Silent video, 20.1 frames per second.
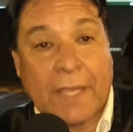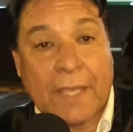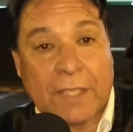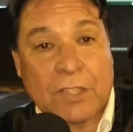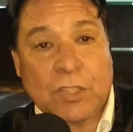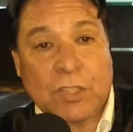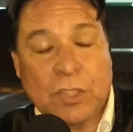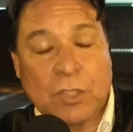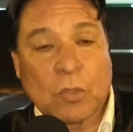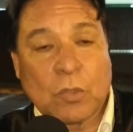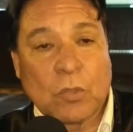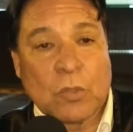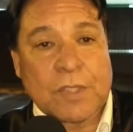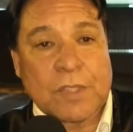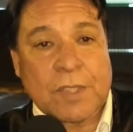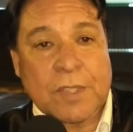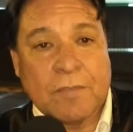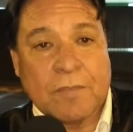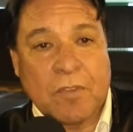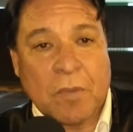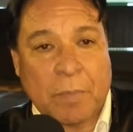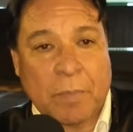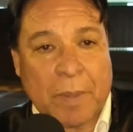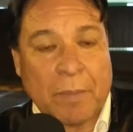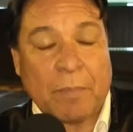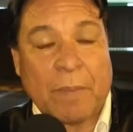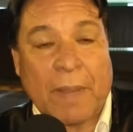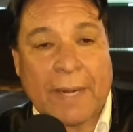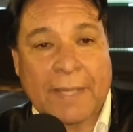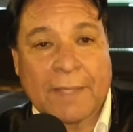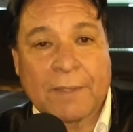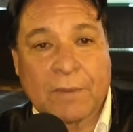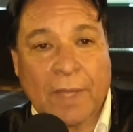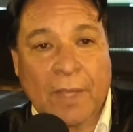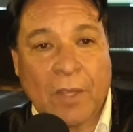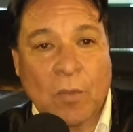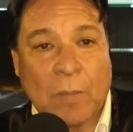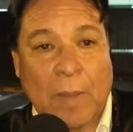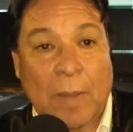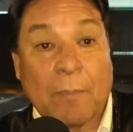este inclusive
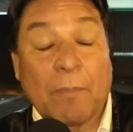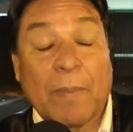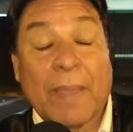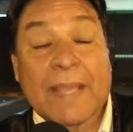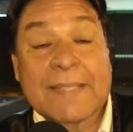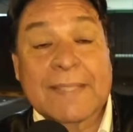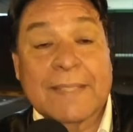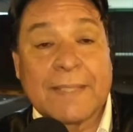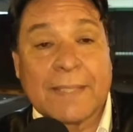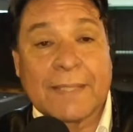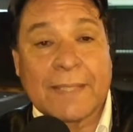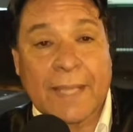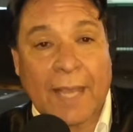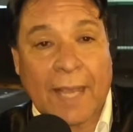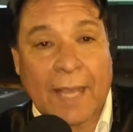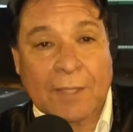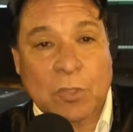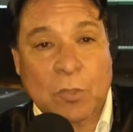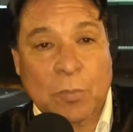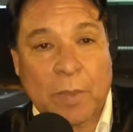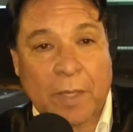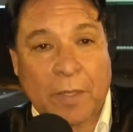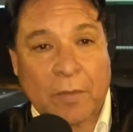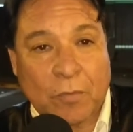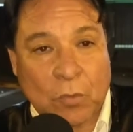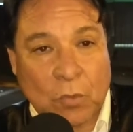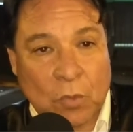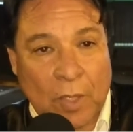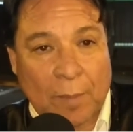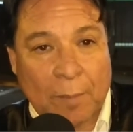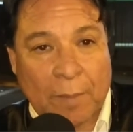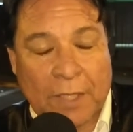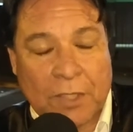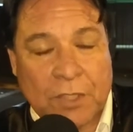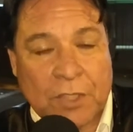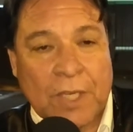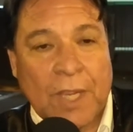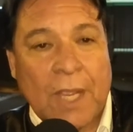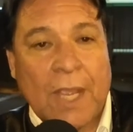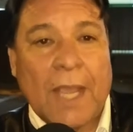preparando aí uma peça de teatro para que
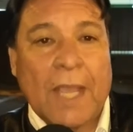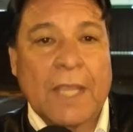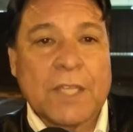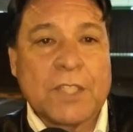futuramente